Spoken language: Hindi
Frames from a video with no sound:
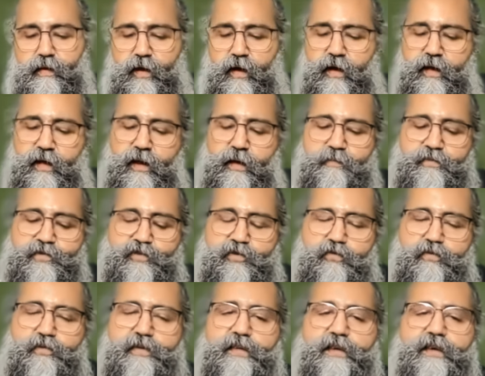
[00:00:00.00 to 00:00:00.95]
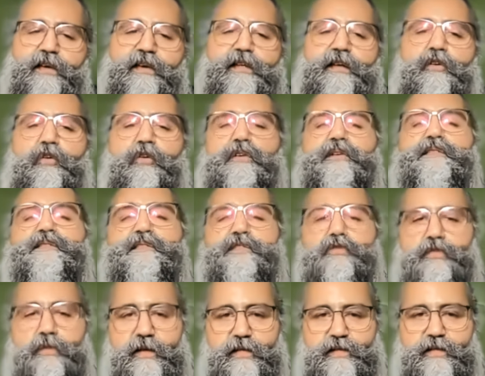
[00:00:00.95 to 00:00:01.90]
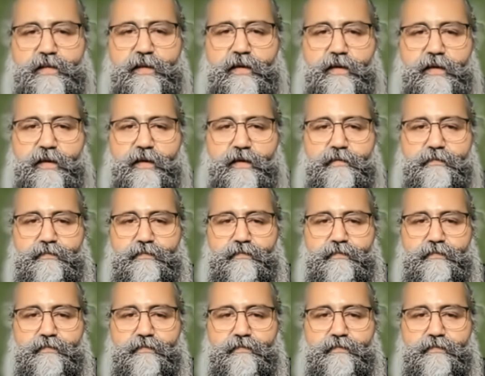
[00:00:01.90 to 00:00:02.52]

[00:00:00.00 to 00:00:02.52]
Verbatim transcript: अगर आप शुरू से अगर ऑनेस्ट होके चलेंगे